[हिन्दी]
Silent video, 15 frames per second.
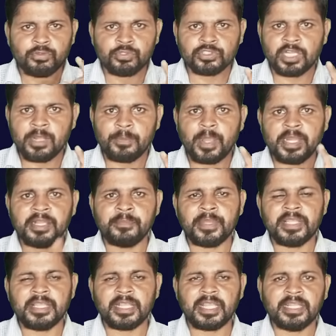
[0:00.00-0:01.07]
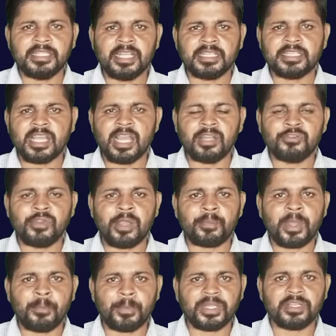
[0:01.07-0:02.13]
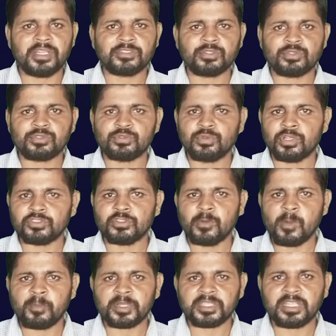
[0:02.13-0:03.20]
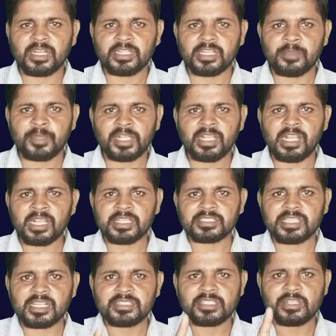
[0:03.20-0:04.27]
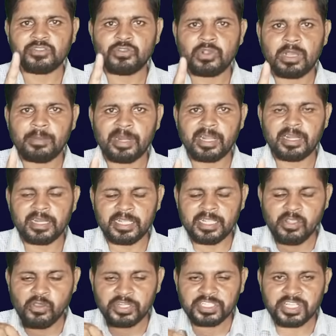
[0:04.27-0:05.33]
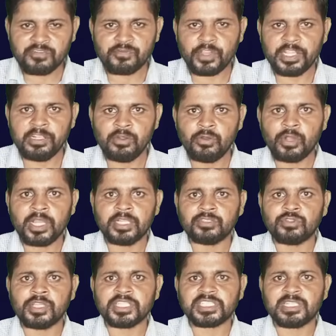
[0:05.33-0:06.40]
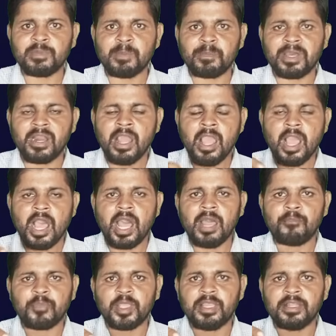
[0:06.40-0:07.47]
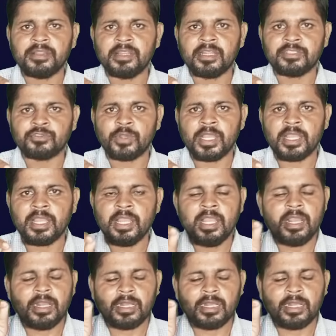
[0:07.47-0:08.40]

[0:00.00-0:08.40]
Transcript: दूसरे पानी पे ये कह दिया था आलू आपका पंद्रह सौ सोलह सौ रुपए प्रति कट्टा बिकेगा किसान साथियों घबराना नहीं और ये वही लोग हैं जो इस समय पर आपके अंदर जो है